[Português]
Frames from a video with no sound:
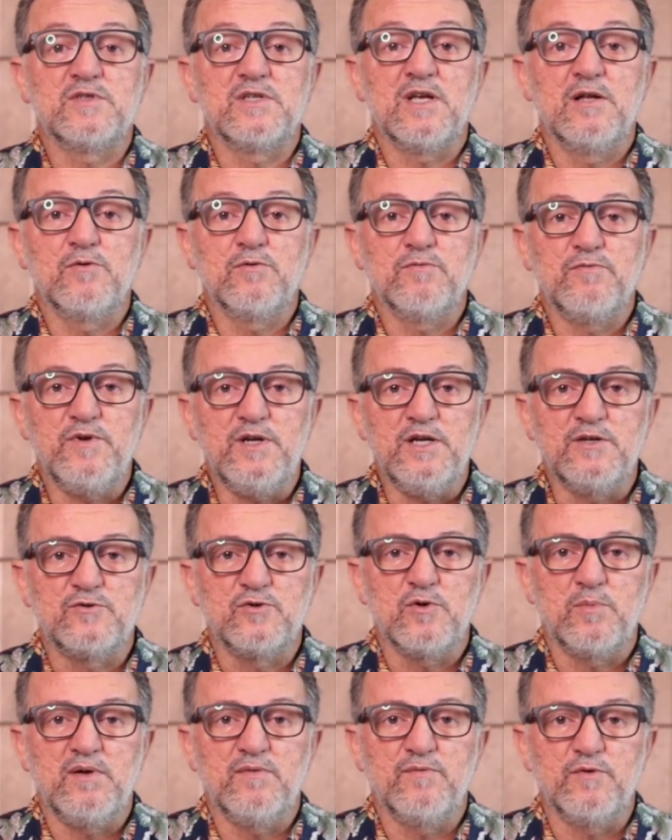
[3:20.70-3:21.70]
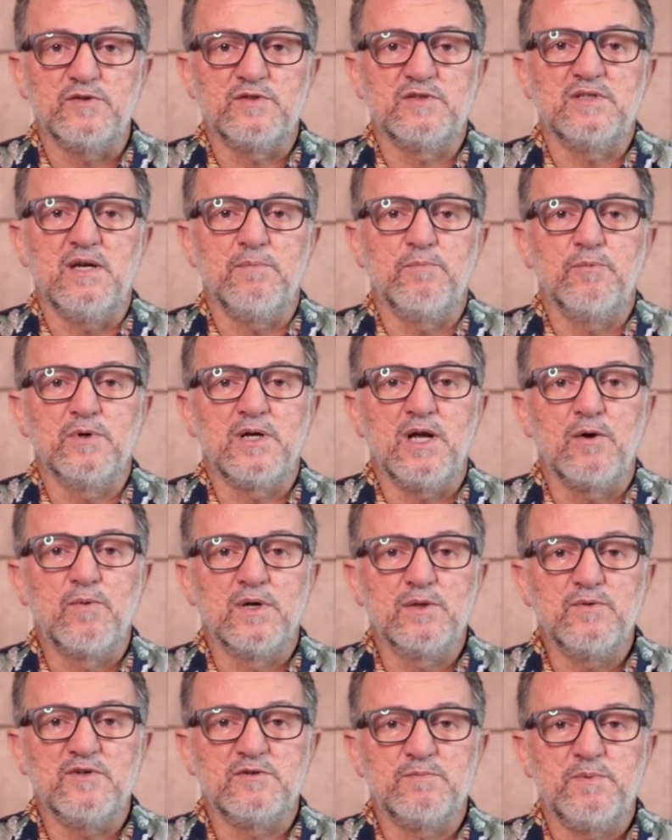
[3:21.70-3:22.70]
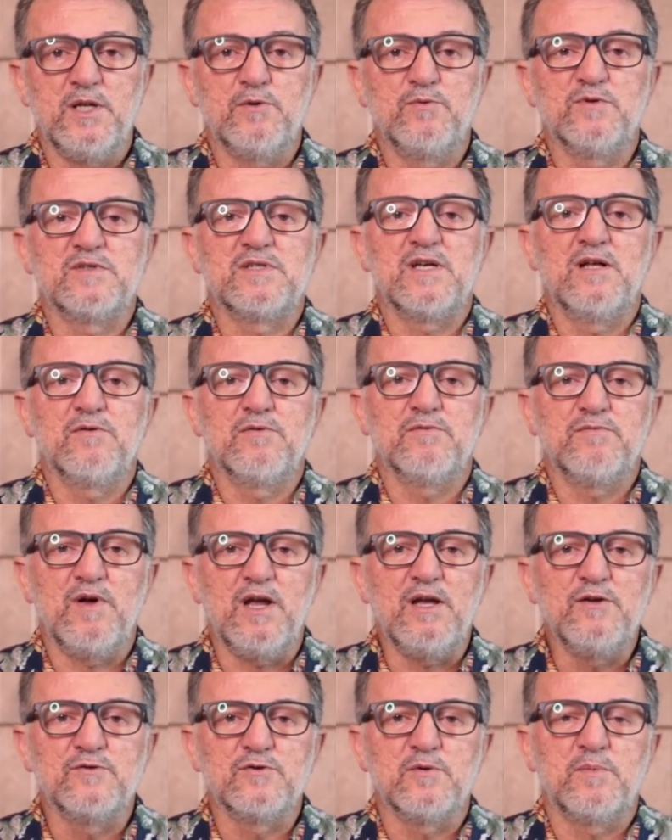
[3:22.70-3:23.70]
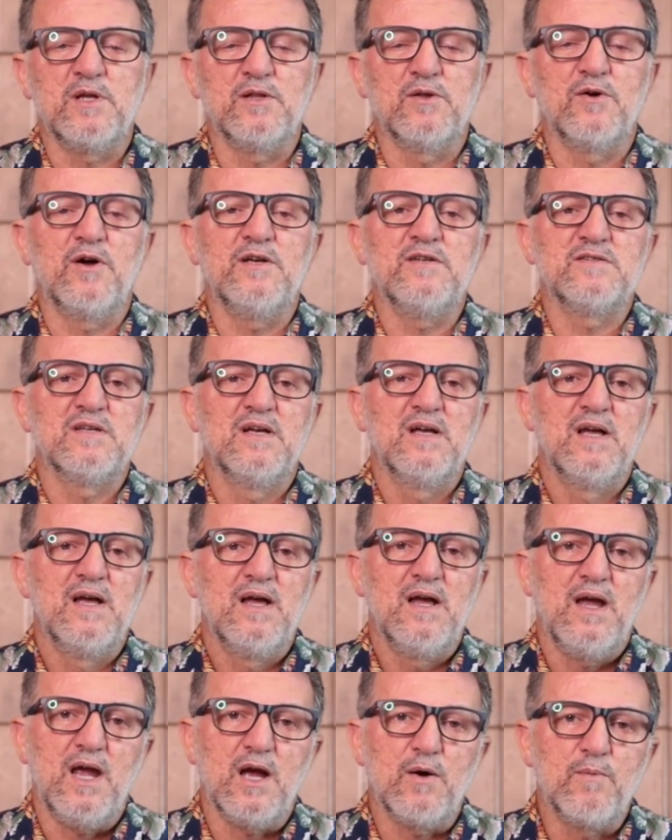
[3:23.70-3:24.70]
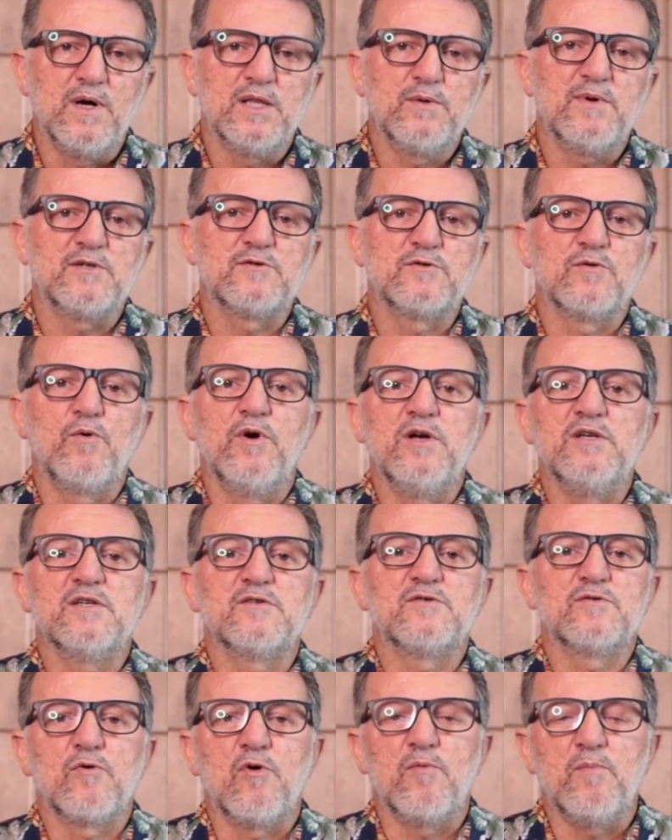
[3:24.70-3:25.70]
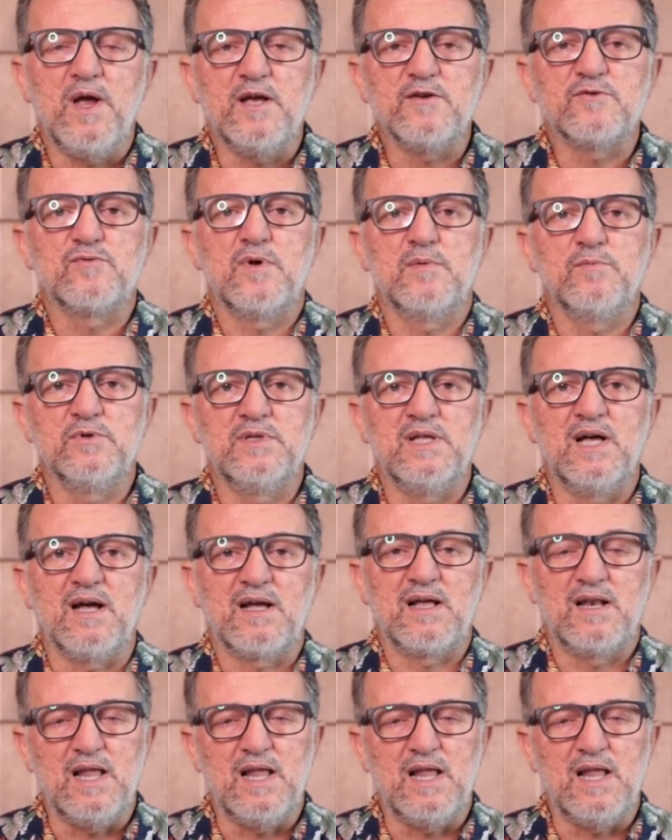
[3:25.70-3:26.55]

Santo vir sobre você, porque quando o Espírito Santo vem sobre nós, é quando as coisas começam a mudar.